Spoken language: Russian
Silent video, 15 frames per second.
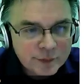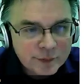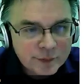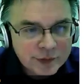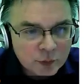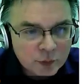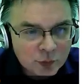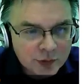в
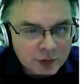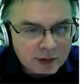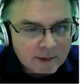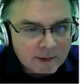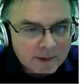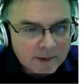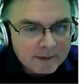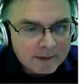Петербурге,
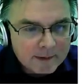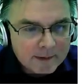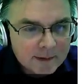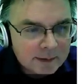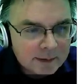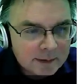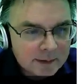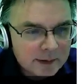
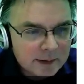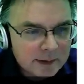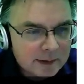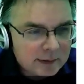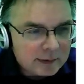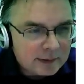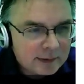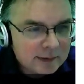
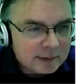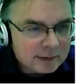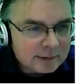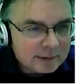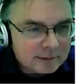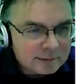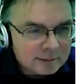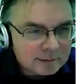а,
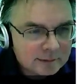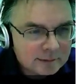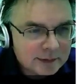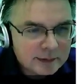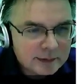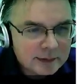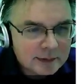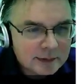
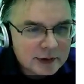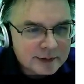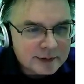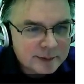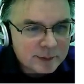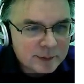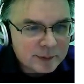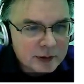сейчас
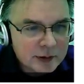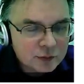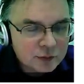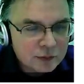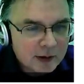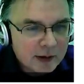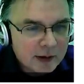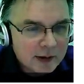
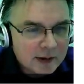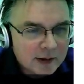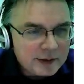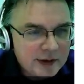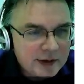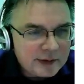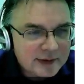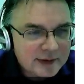покажу,
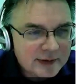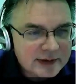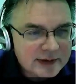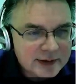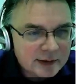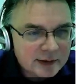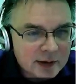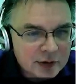где
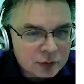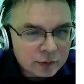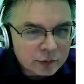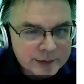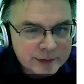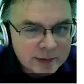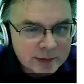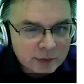непосредственно наш
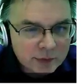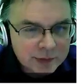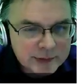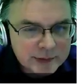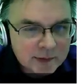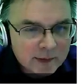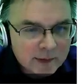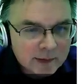офис
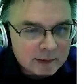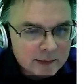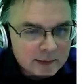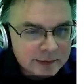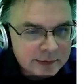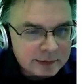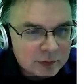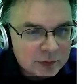находится,
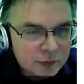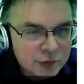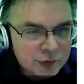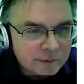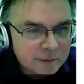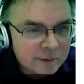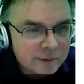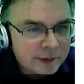где мы только
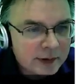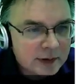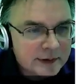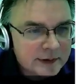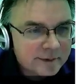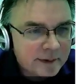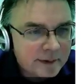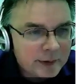что
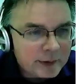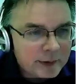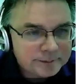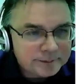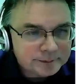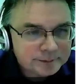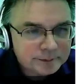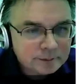выполнили с вами
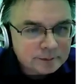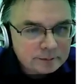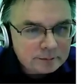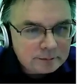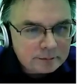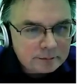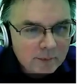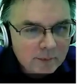
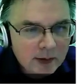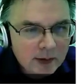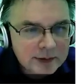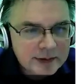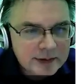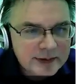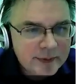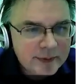
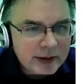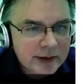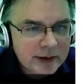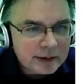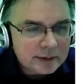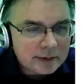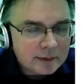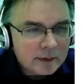эти
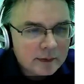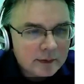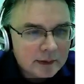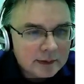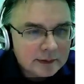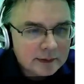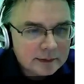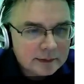измерения.
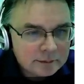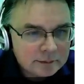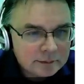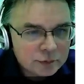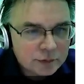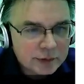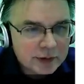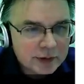Ну,
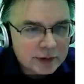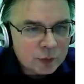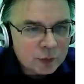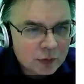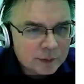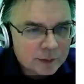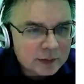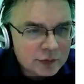тут их
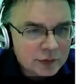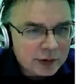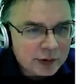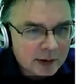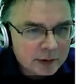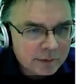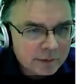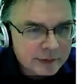много, потому что я
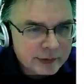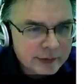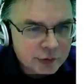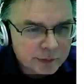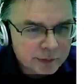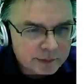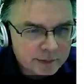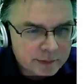готовился
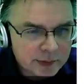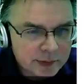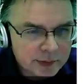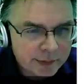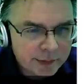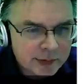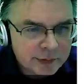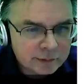еще к
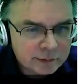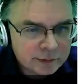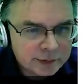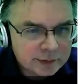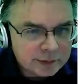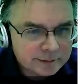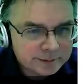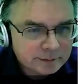мероприятию. Вот